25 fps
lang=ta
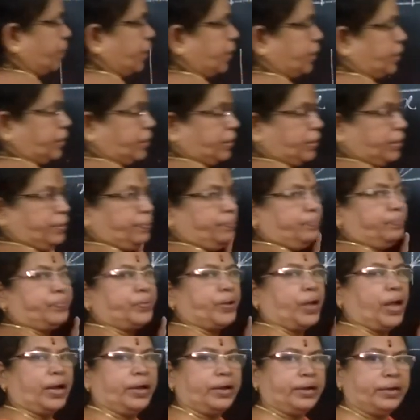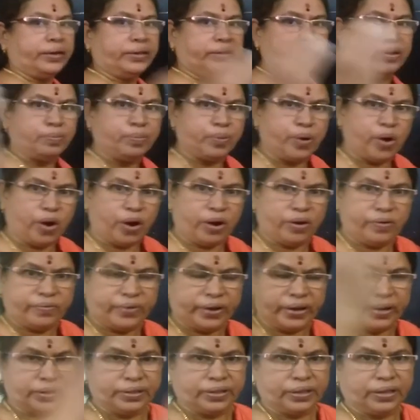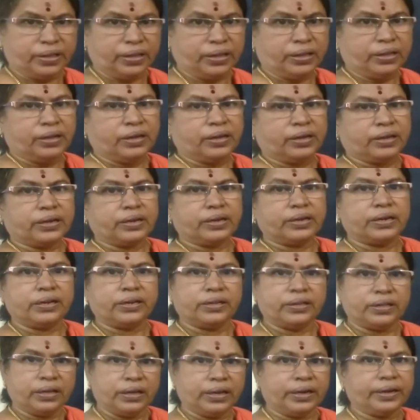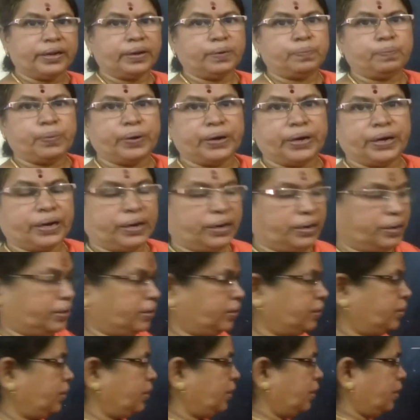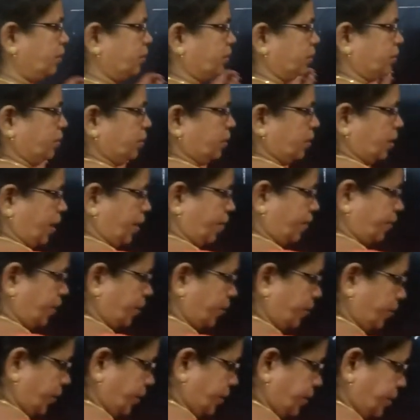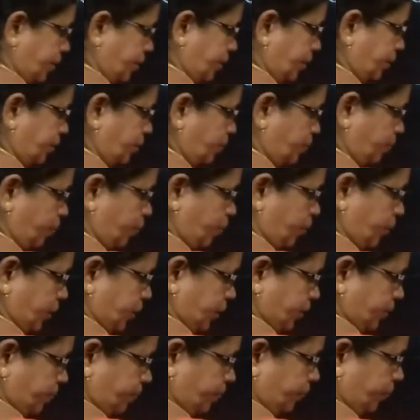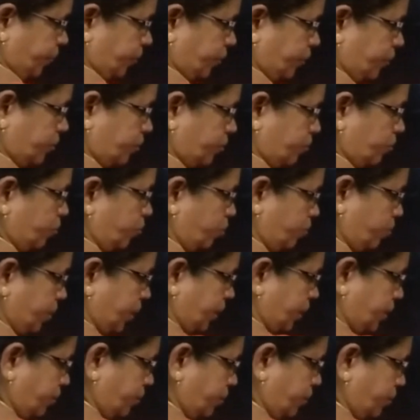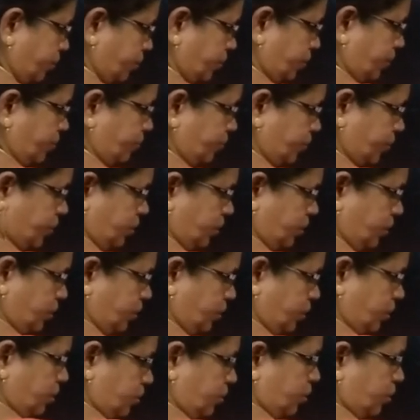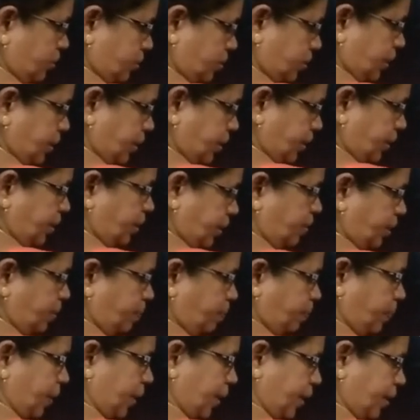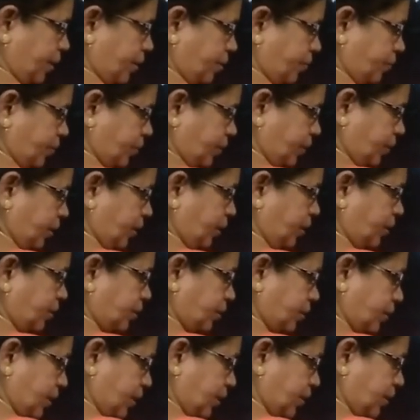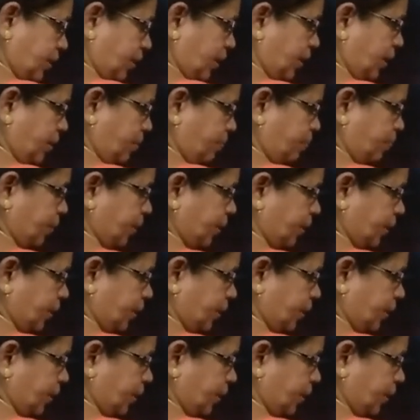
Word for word: பேட்டு அங்கேருந்து பால் வருது இங்கேருந்து ஹிட் பண்ணுறாங்க இல்லையா அதனால தான் இங்கேருந்து போகல ஒரு மனிதன் வந்து சாரி கிரிக்கெட் பிளேயர் வந்து இந்த இடத்துல இப்படி